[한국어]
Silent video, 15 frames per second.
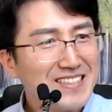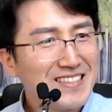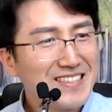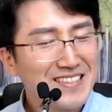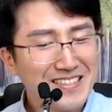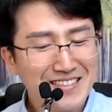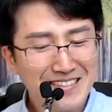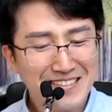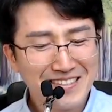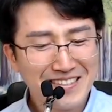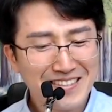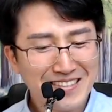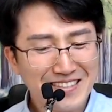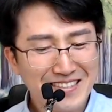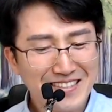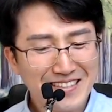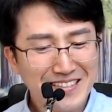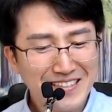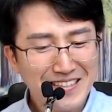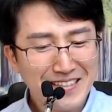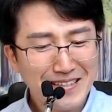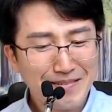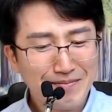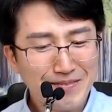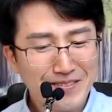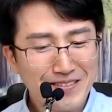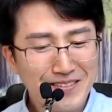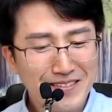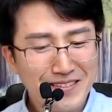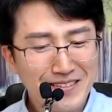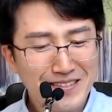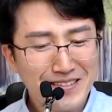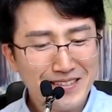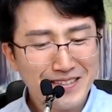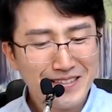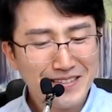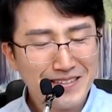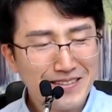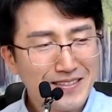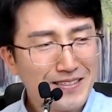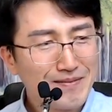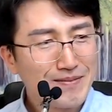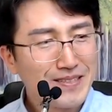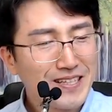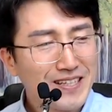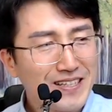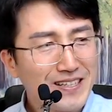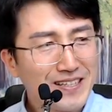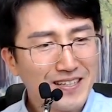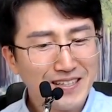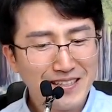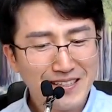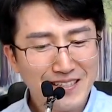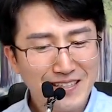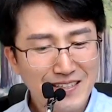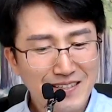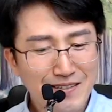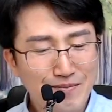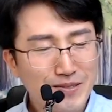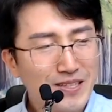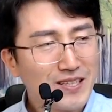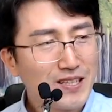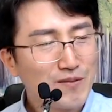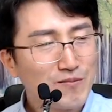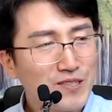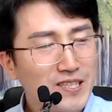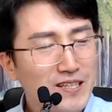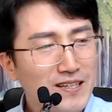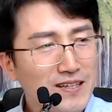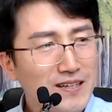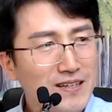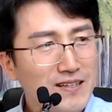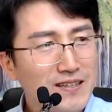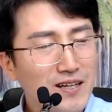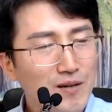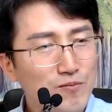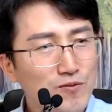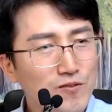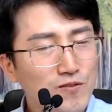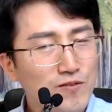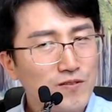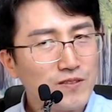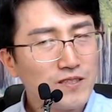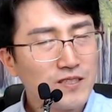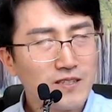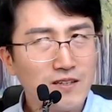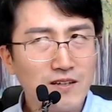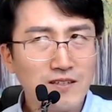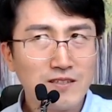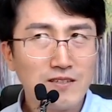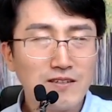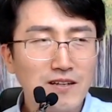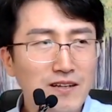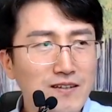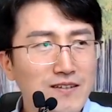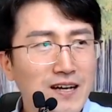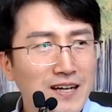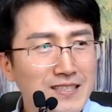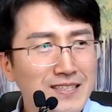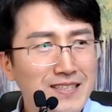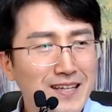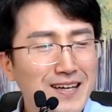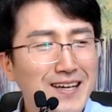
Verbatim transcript: 그래서 아무튼 그렇습니다. 이게 점쟁이 너무 실 너무 신뢰 신뢰는 하시되